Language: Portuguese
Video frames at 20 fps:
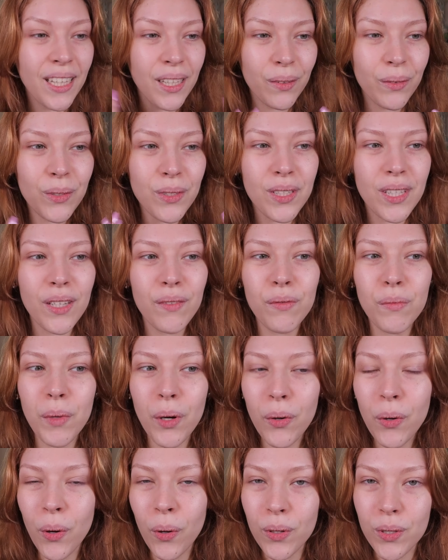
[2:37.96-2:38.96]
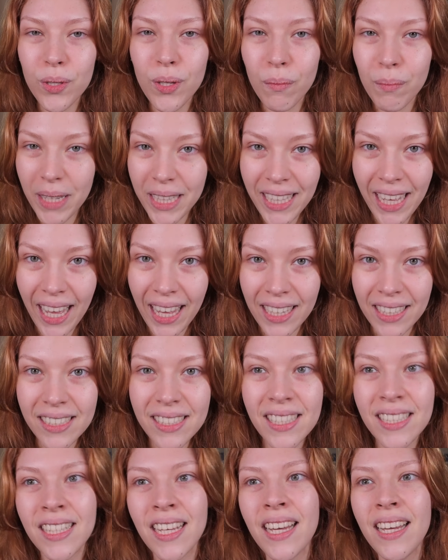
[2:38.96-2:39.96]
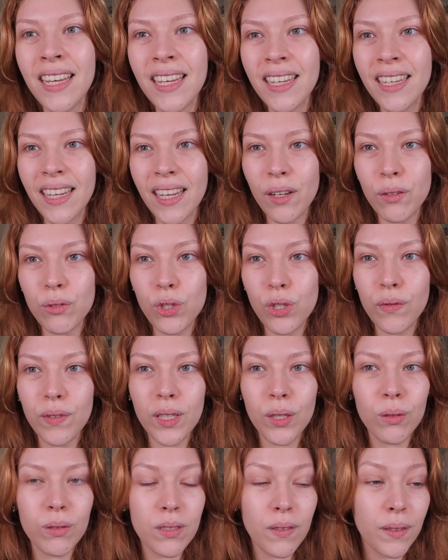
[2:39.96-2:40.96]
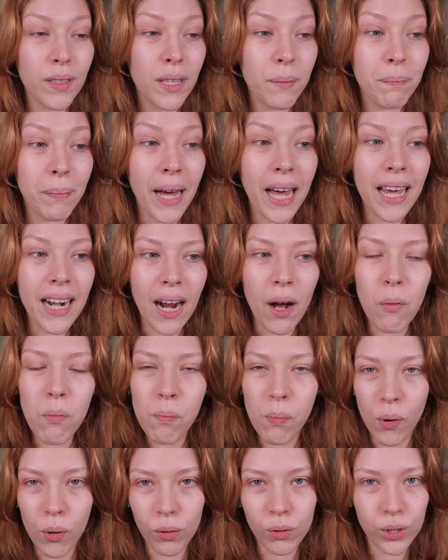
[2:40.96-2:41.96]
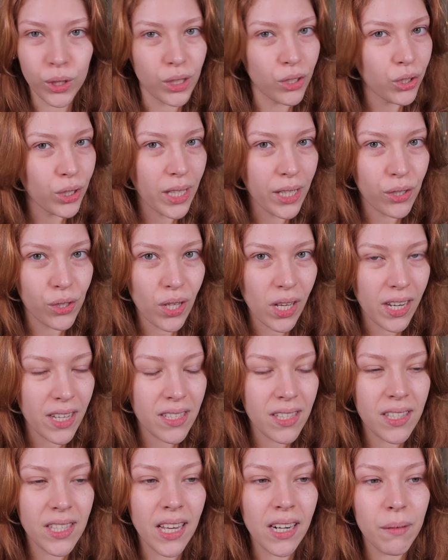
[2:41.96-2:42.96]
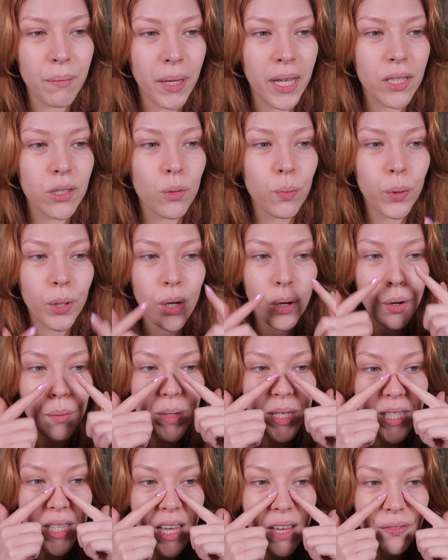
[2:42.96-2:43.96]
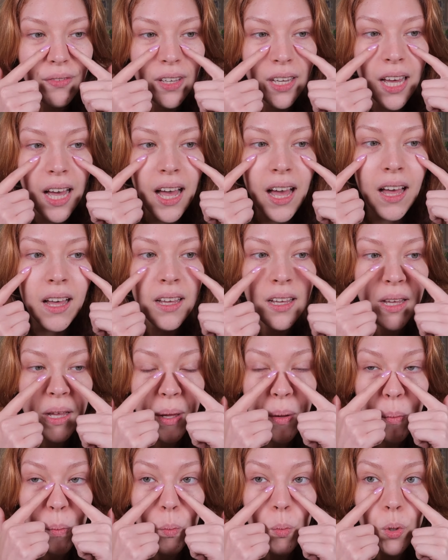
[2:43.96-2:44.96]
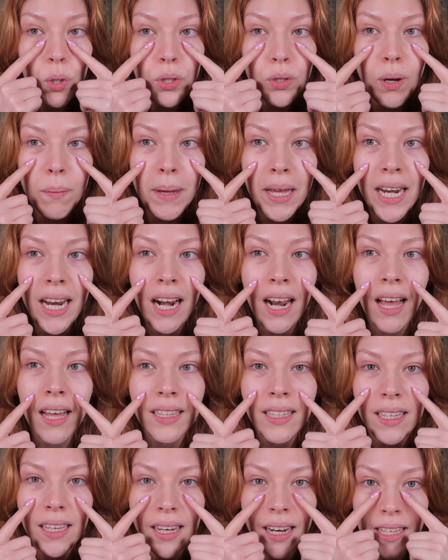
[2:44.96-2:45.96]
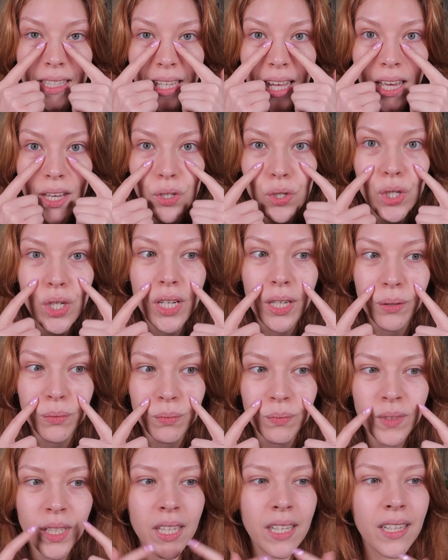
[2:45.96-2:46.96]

inclusive, meu rosto é uma delas. Eu tive, inclusive, que parar um pouco, gente, de ingerir esses alimentos, porque eu comecei a ficar muito amarelada aqui nessa região.